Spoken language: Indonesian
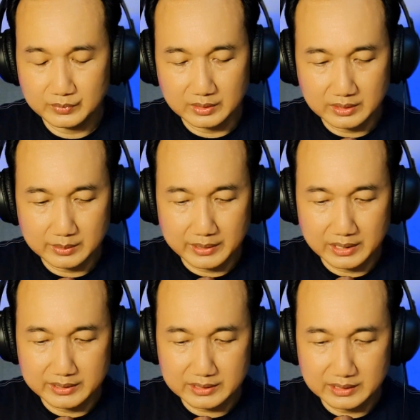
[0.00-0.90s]
ya
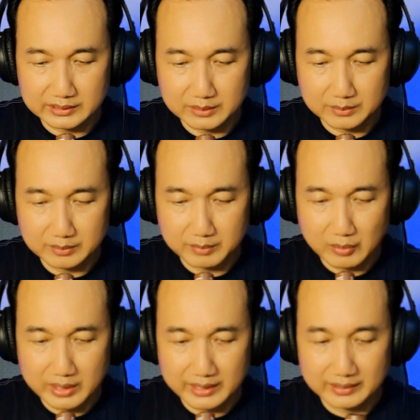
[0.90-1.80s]
kepalanya kelihatan
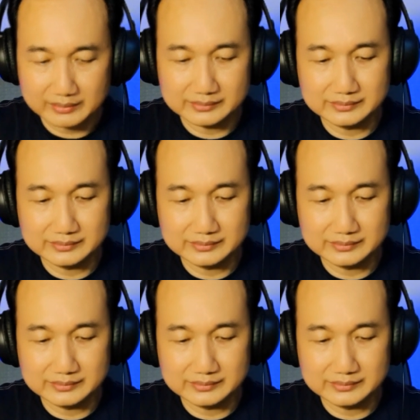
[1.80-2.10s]
mewah ya